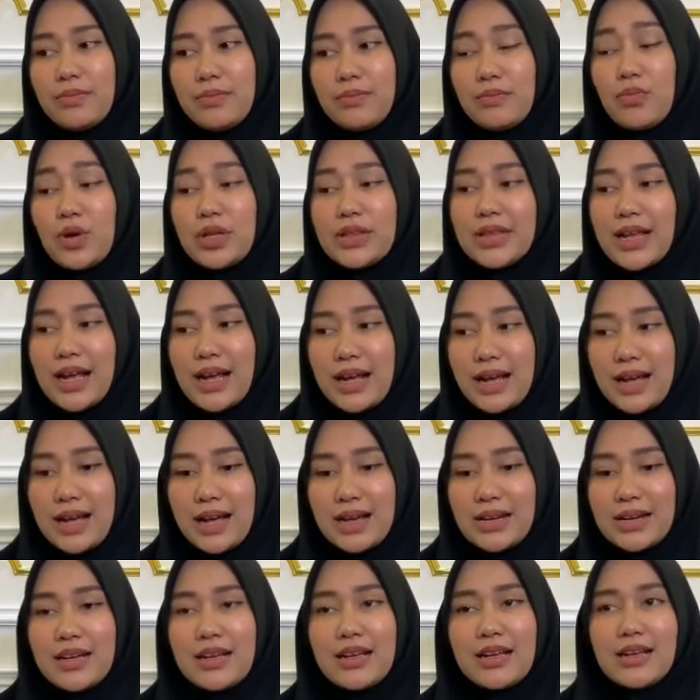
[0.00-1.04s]
Ini di luar
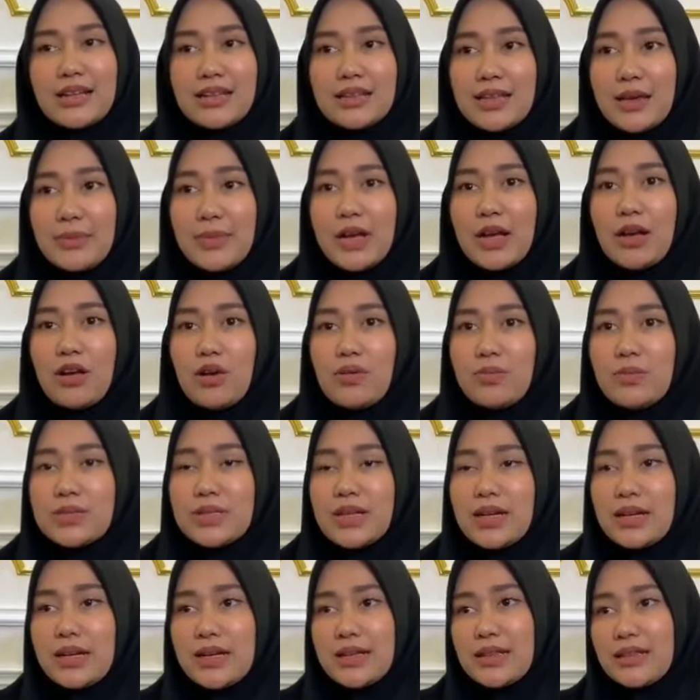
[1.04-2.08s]
kafe,
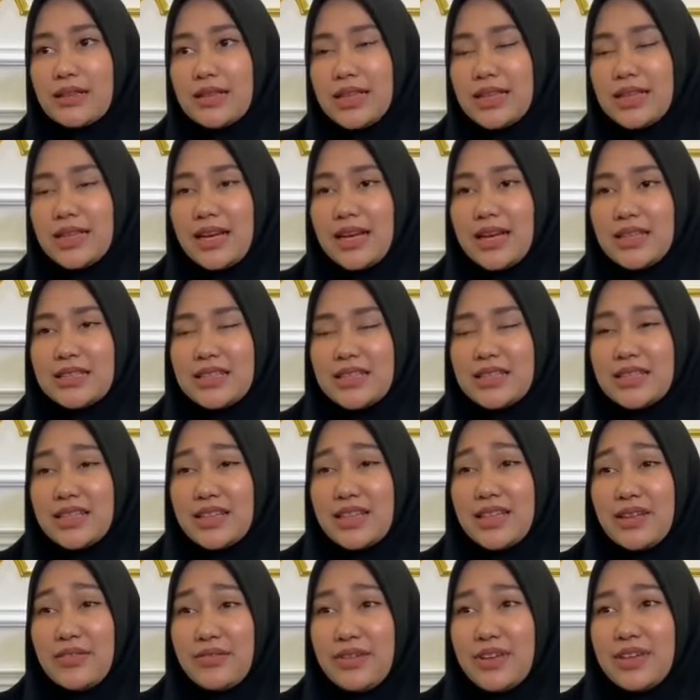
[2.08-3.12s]
jadi di dalam Riko
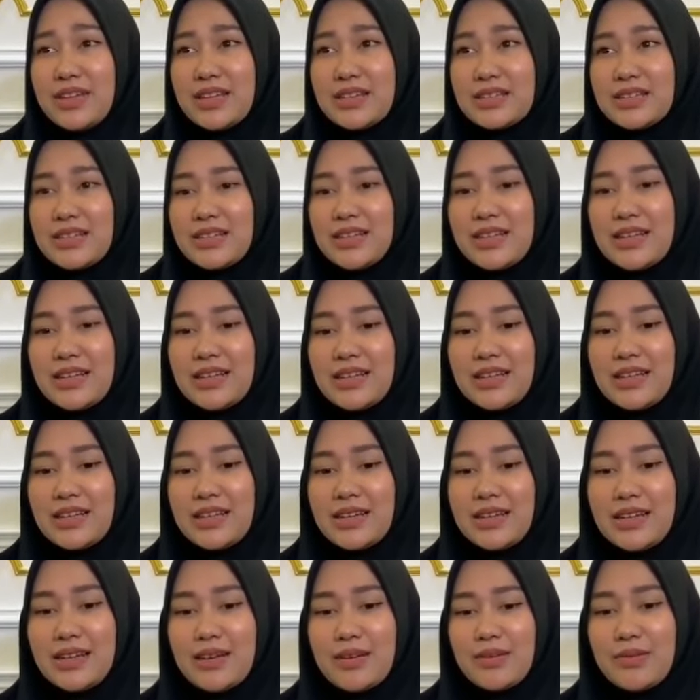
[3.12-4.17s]
sudah maaf-maafan
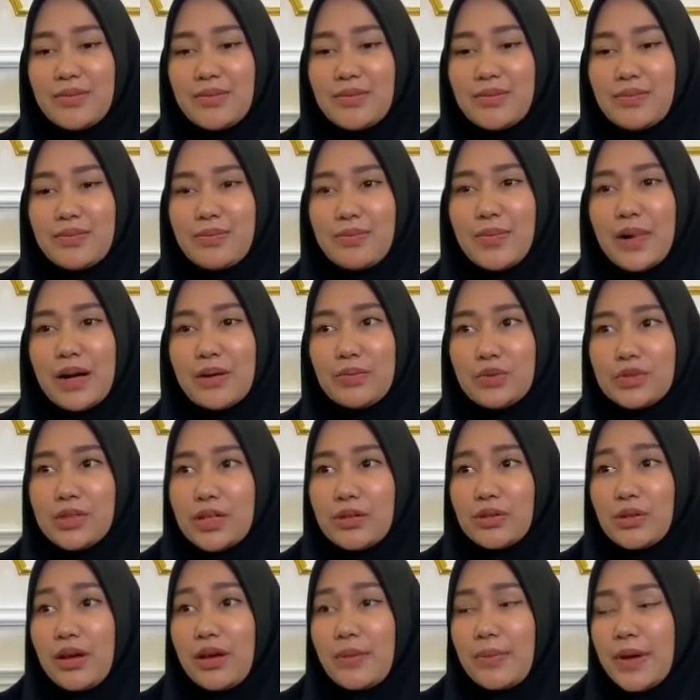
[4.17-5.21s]
dan di luar kafe
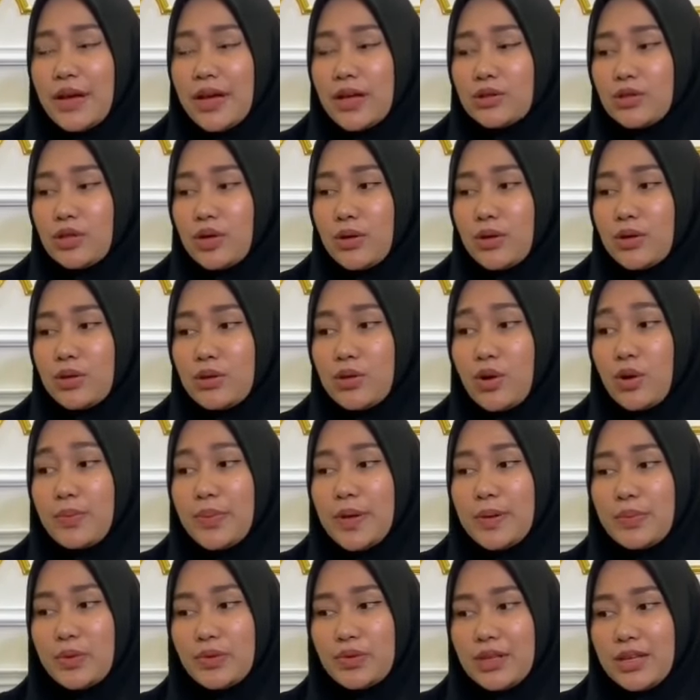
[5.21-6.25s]
digebuk dari belakang,
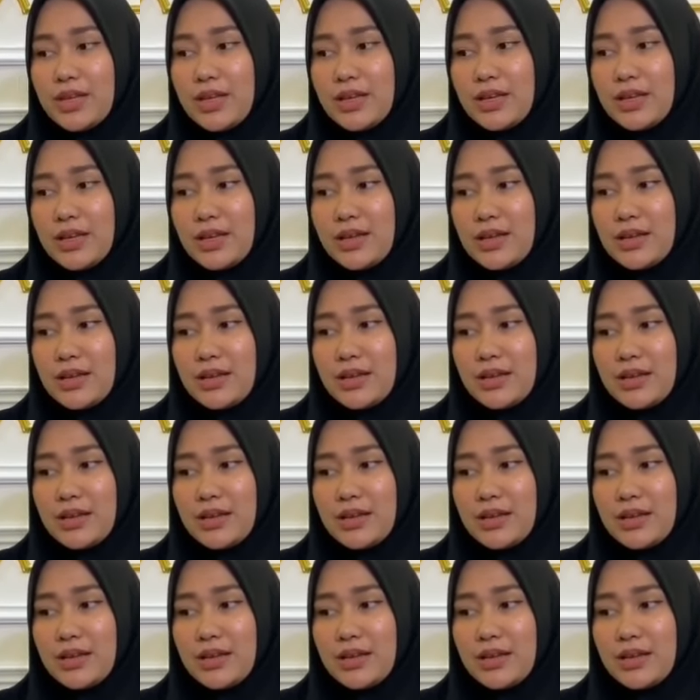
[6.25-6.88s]
kata Septi.